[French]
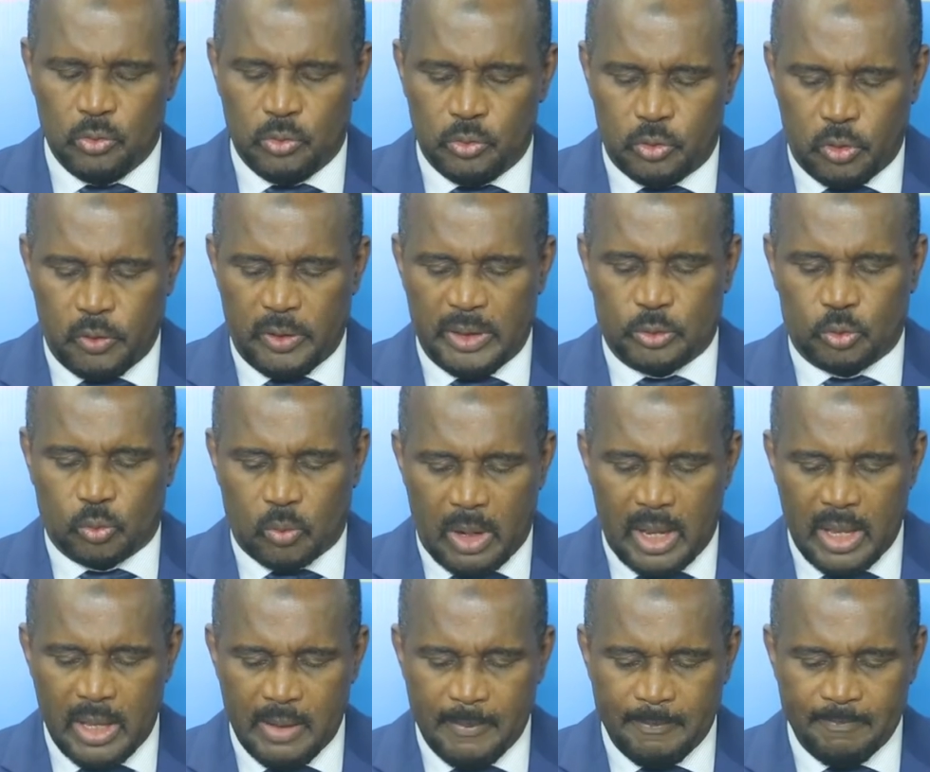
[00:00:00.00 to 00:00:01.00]
2 et
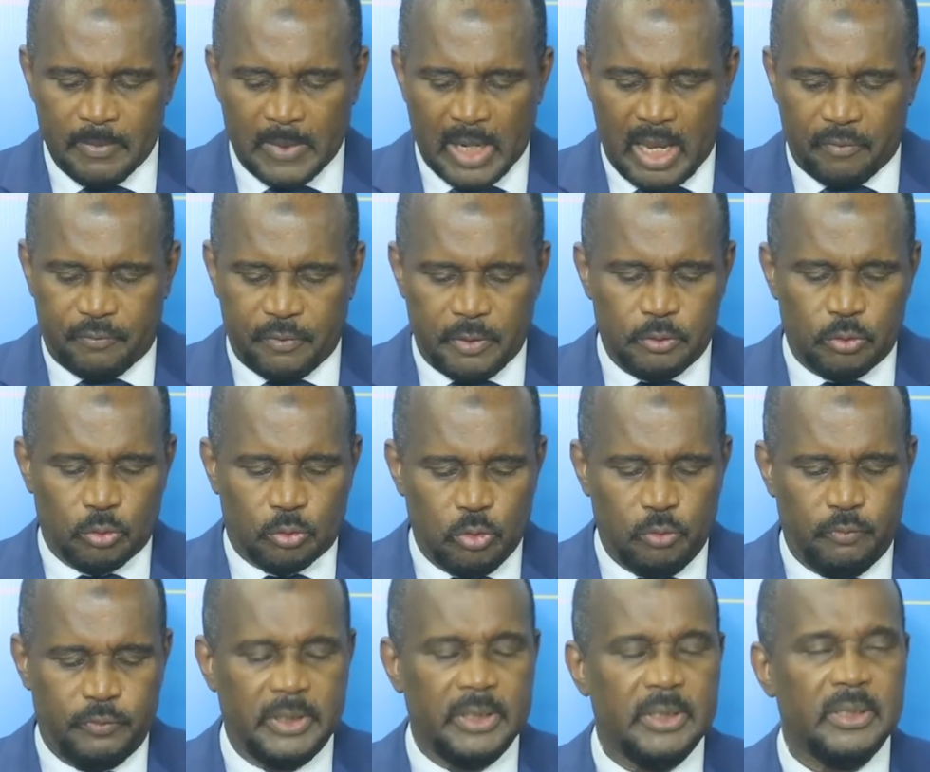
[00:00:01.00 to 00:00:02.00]
3 afin de
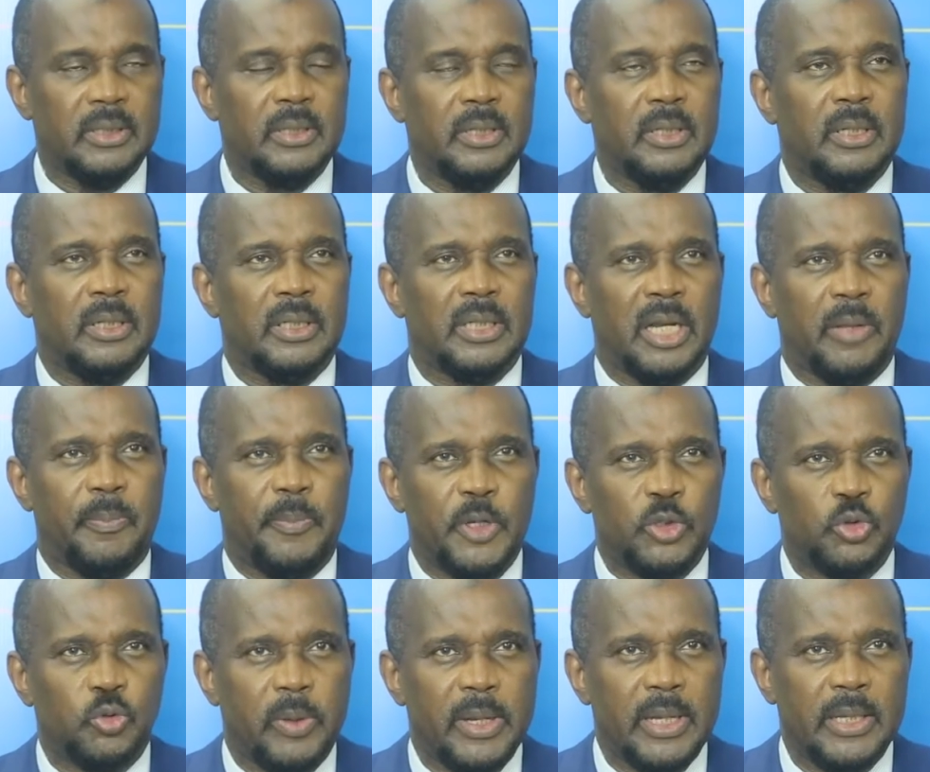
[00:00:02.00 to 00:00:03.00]
couvrir les
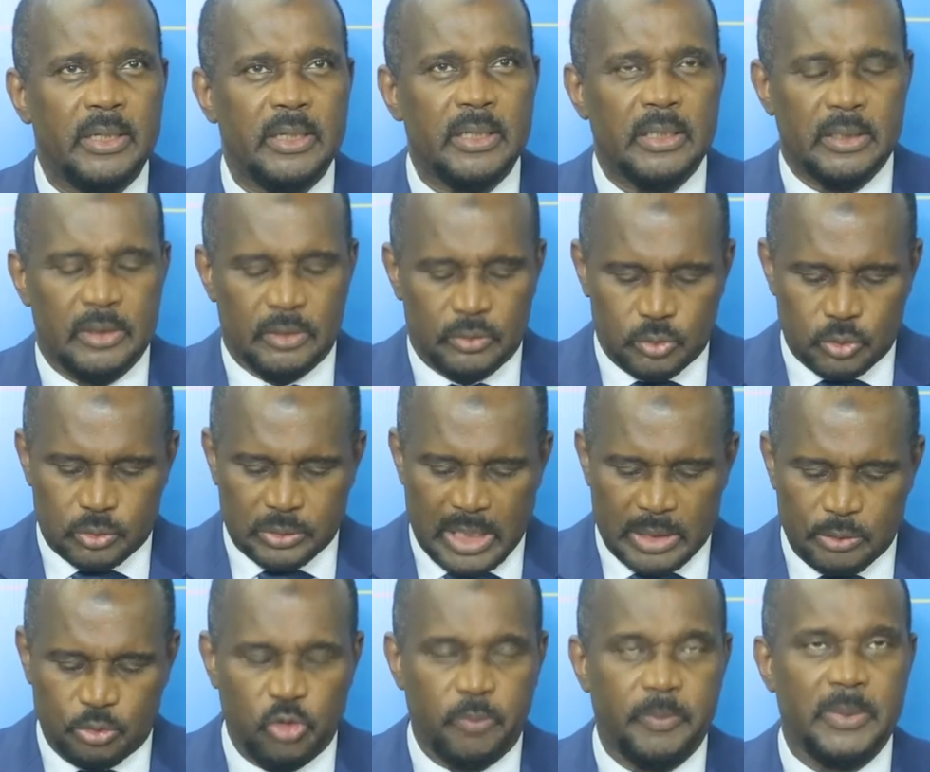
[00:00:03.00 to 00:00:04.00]
besoins
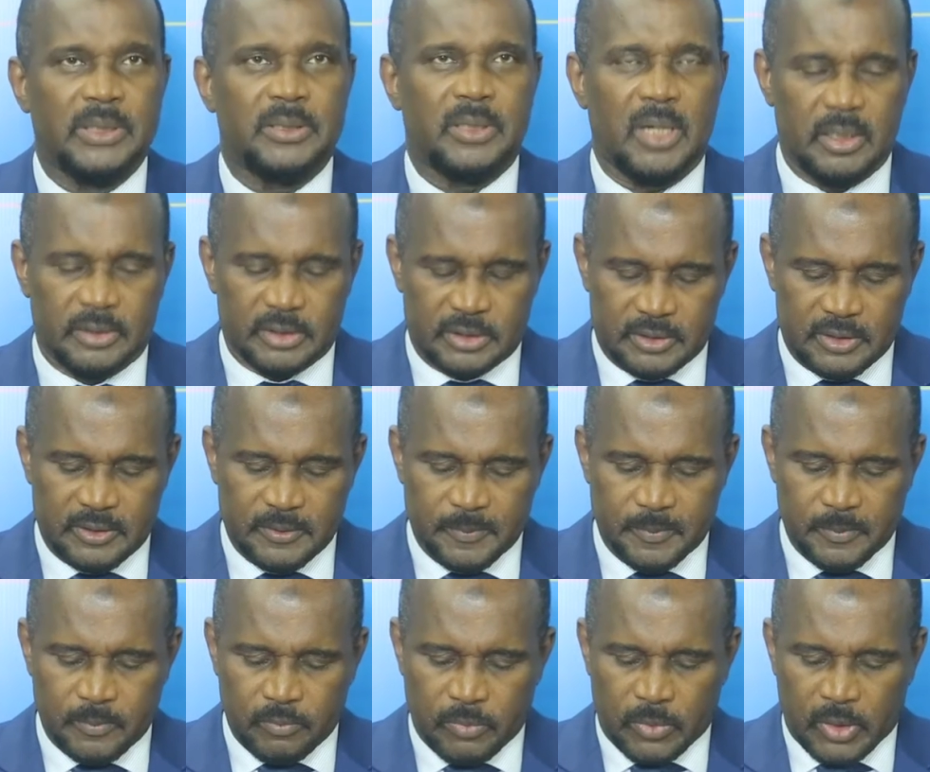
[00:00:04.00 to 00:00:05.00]
jusqu'en 2030.
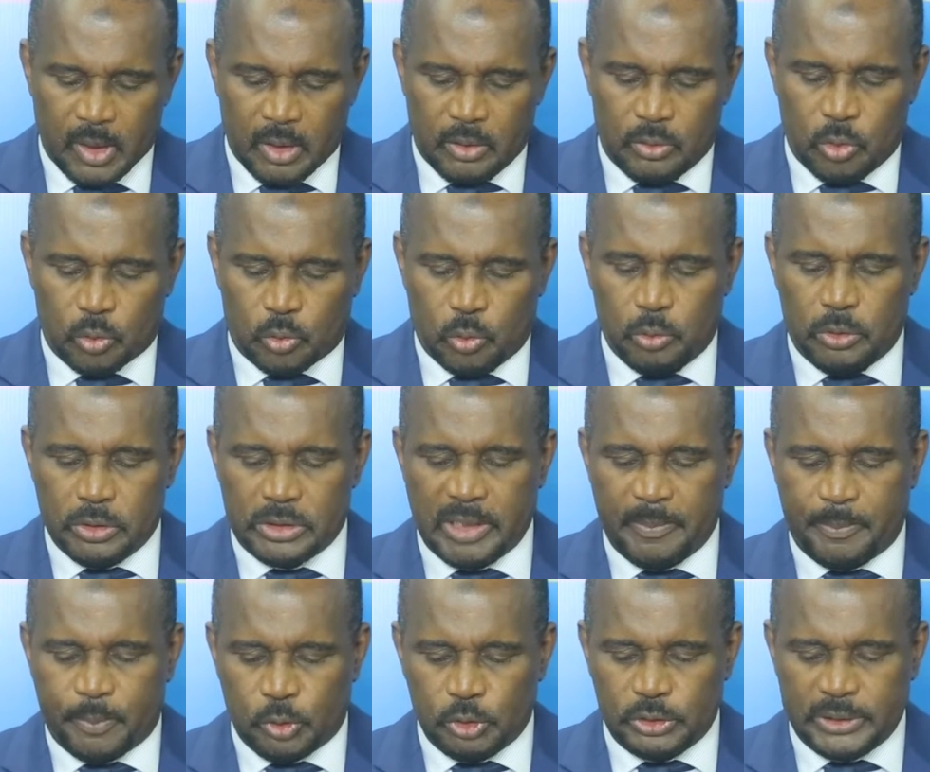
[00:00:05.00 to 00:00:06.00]
Le coût de ce
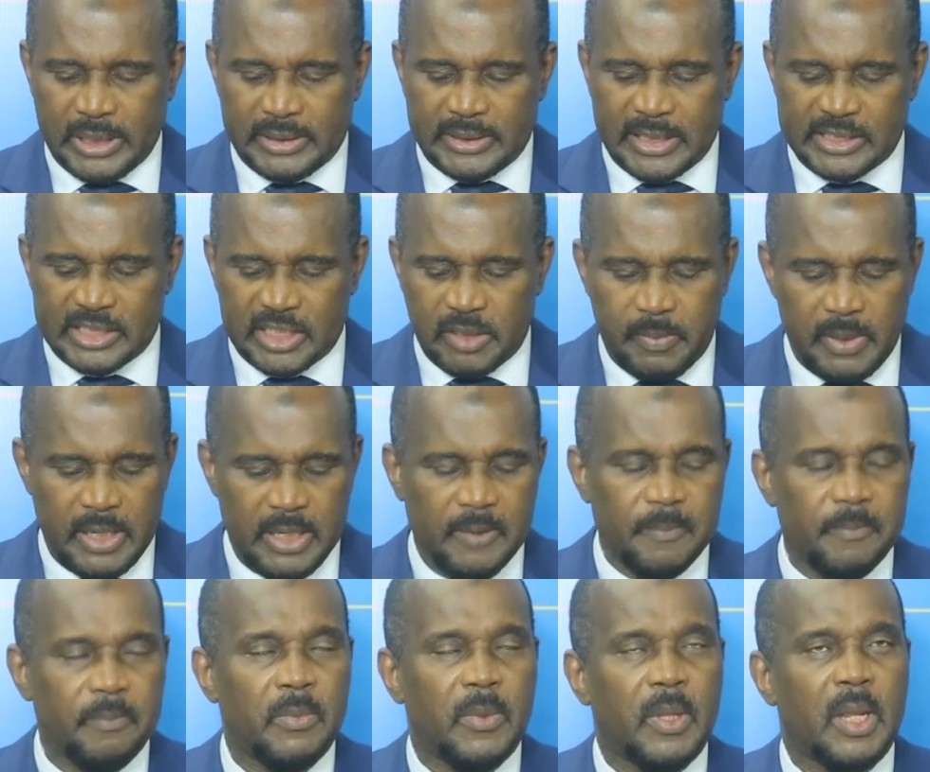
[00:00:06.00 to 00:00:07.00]
projet est estimé
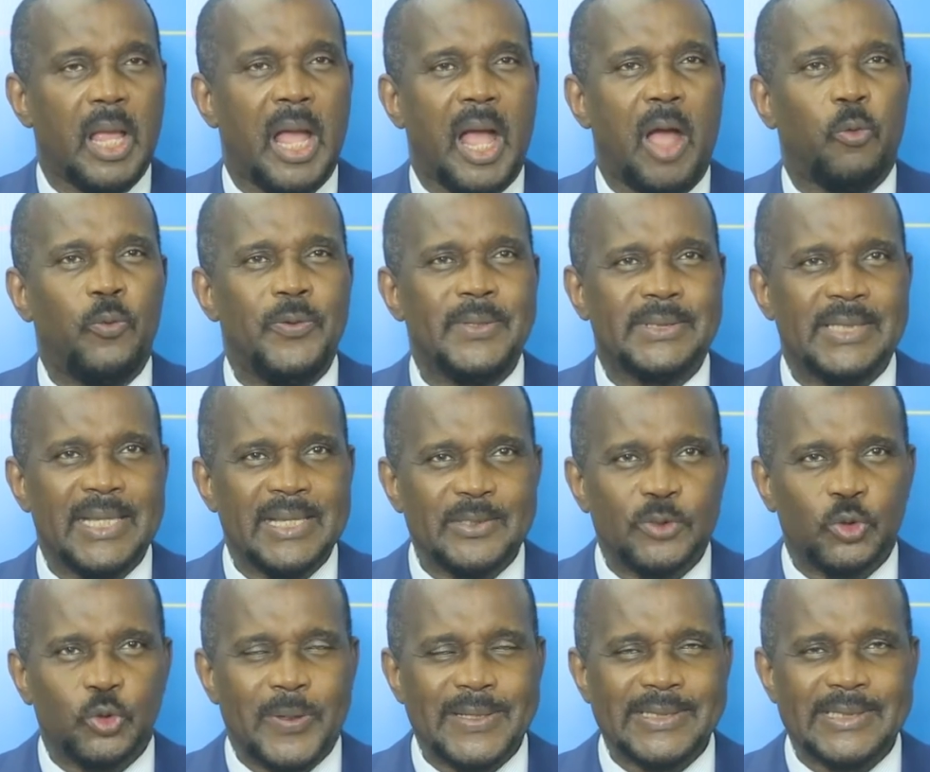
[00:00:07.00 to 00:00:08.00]
à
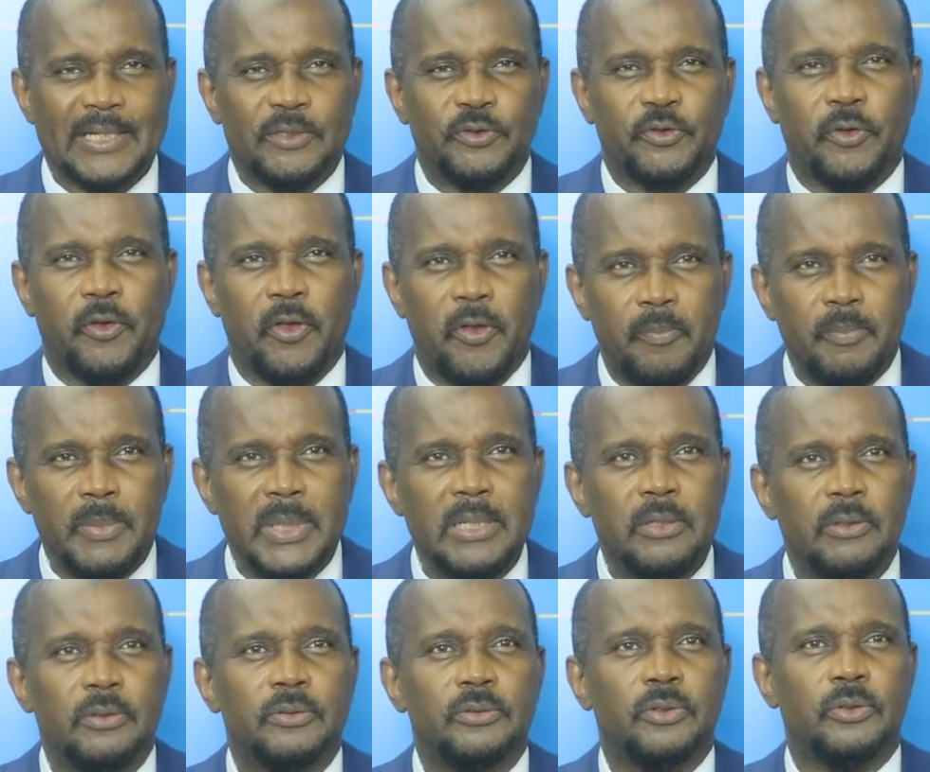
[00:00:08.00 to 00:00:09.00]
861
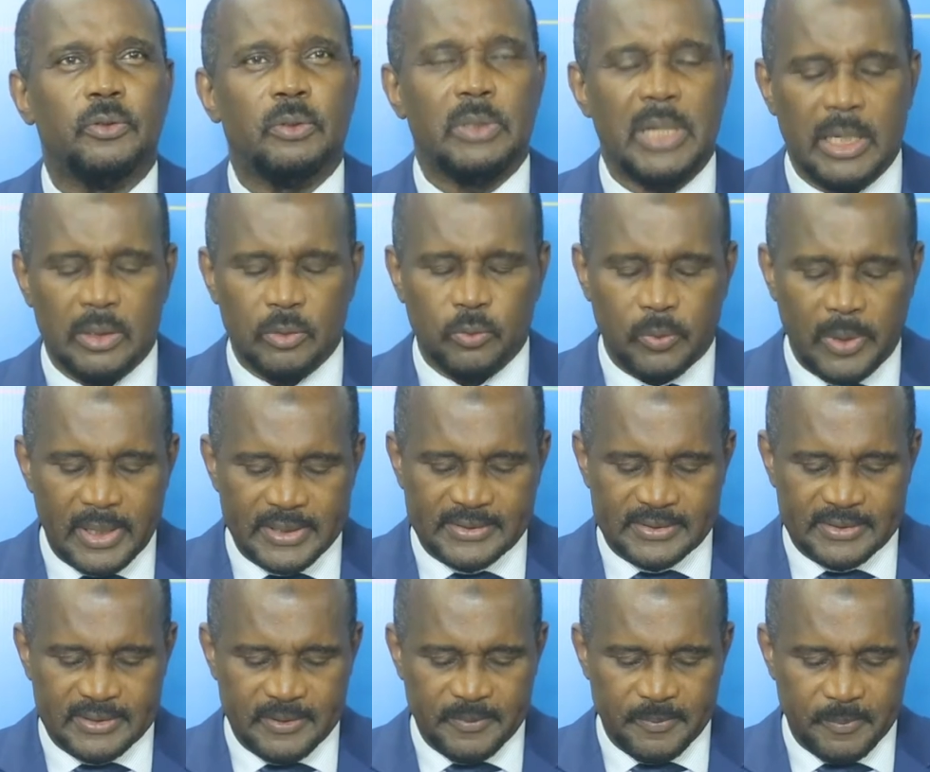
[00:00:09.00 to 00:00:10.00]
millions de dollars
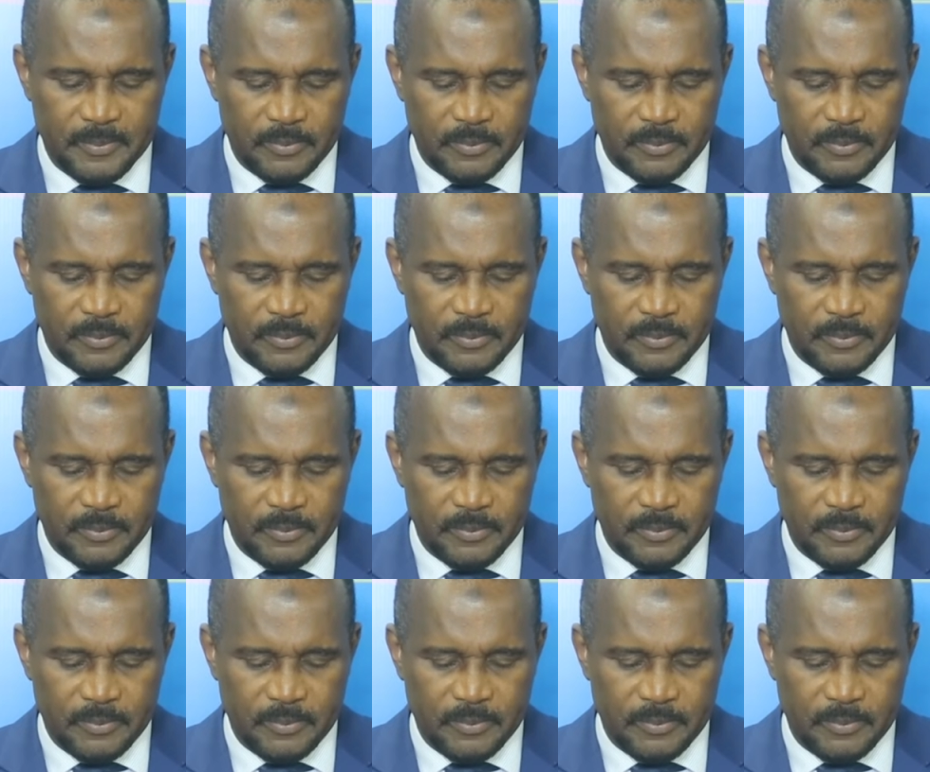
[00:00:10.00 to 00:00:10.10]
US.